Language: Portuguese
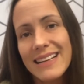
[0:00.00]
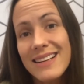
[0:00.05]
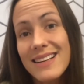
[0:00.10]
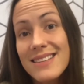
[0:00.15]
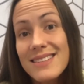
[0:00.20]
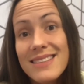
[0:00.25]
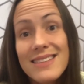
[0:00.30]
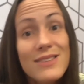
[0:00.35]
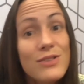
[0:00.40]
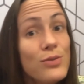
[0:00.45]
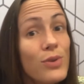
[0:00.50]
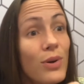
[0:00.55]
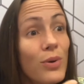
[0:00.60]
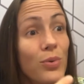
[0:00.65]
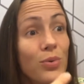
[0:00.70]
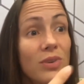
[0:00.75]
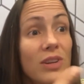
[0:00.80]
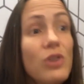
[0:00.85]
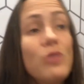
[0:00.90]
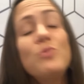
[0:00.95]
Às vezes
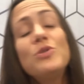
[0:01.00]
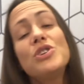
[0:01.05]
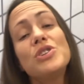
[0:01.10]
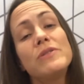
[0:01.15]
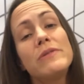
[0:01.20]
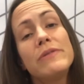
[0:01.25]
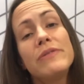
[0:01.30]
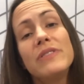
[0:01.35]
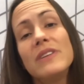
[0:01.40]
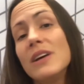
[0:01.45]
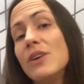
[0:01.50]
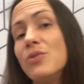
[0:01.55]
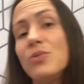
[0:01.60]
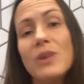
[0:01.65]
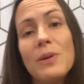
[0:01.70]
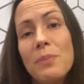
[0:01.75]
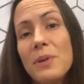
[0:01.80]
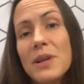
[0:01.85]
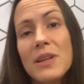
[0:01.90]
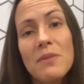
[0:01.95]
o teu objetivo final não
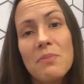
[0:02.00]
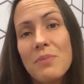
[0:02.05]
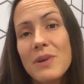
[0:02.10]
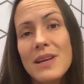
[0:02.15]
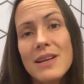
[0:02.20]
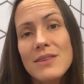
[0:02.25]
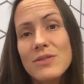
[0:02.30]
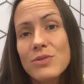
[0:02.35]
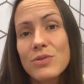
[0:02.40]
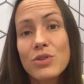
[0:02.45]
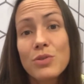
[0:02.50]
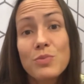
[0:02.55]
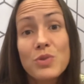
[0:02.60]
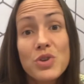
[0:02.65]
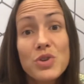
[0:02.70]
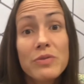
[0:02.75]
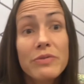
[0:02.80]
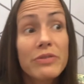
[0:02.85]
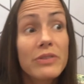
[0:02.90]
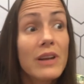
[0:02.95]
é perder peso, o teu
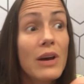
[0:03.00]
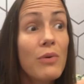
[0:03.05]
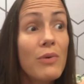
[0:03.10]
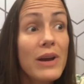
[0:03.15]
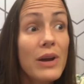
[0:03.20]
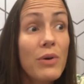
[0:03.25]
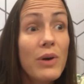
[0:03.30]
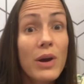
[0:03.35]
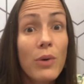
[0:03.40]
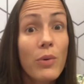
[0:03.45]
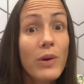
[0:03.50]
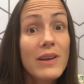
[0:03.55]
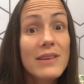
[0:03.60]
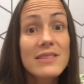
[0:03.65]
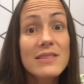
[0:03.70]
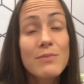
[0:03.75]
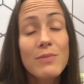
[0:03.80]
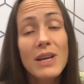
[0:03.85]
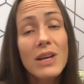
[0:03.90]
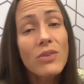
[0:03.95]
objetivo final é o
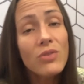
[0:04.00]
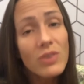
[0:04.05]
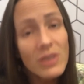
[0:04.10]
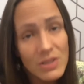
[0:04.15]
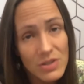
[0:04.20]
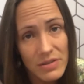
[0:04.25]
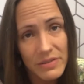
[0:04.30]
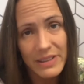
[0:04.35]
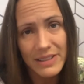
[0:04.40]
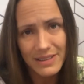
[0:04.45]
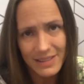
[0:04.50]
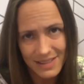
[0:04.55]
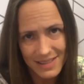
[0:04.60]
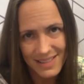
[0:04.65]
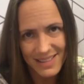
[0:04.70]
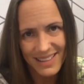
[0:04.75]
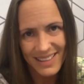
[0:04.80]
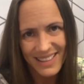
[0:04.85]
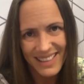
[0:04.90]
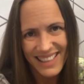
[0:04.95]
reconhecimento que isso vai
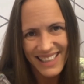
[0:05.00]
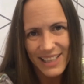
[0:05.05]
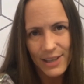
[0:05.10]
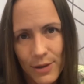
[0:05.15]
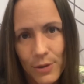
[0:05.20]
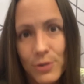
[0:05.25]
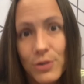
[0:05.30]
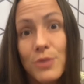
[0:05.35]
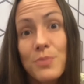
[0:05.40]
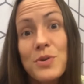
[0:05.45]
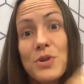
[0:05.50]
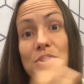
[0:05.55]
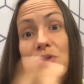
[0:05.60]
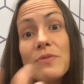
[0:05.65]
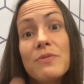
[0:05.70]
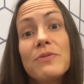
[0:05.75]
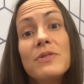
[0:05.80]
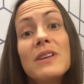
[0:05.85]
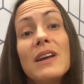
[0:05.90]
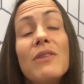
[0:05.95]
trazer. O teu
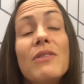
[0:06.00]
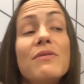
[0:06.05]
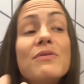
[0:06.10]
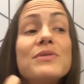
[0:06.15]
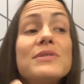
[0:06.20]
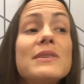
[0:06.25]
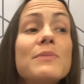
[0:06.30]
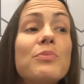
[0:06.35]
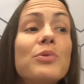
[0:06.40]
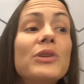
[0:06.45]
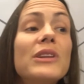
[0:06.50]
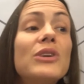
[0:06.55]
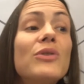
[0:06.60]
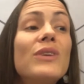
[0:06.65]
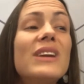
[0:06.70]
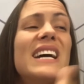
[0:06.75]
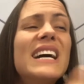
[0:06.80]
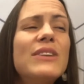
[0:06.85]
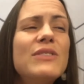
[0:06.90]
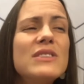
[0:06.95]
objetivo final é você poder
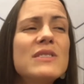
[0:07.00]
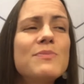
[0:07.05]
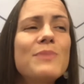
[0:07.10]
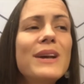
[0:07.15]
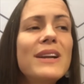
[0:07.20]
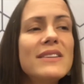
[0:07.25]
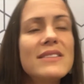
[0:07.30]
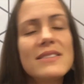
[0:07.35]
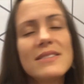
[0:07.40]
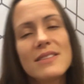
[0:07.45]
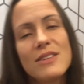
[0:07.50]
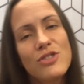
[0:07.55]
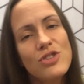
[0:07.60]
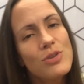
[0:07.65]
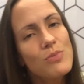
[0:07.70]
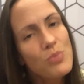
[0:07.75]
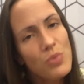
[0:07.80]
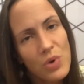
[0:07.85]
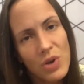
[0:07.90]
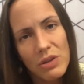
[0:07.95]
olhar no espelho e se sentir
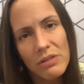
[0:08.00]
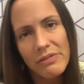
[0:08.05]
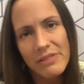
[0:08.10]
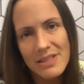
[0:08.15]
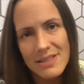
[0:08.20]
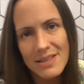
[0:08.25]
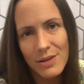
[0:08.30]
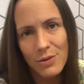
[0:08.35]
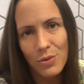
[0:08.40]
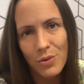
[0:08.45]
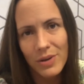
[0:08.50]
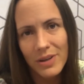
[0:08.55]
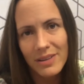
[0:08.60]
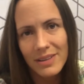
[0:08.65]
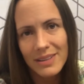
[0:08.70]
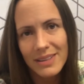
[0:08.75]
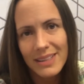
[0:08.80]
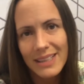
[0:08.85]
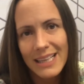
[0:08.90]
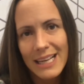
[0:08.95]
muito vencedora.
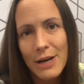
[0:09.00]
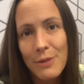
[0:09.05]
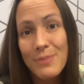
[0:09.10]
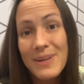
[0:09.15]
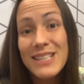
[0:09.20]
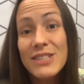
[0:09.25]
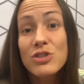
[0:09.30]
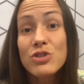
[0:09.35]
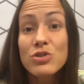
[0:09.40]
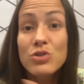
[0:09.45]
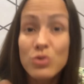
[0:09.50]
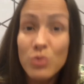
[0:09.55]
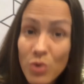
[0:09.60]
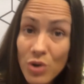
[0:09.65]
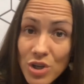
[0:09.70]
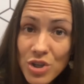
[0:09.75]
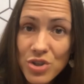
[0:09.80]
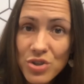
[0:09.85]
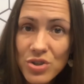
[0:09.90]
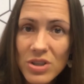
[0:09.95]
Mas
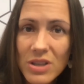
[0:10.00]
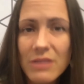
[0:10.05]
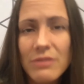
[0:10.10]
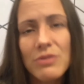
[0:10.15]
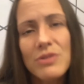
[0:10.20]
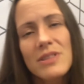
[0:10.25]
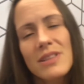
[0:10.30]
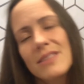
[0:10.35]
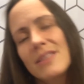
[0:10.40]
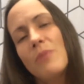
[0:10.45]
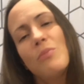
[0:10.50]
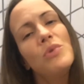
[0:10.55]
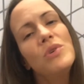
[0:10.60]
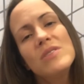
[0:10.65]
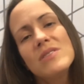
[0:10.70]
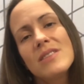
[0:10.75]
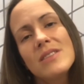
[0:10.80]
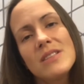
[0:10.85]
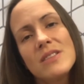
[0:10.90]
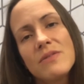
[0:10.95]
hoje você está muito
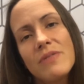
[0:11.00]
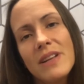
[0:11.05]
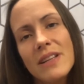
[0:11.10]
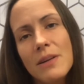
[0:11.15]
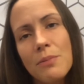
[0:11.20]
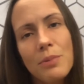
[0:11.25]
satisfeita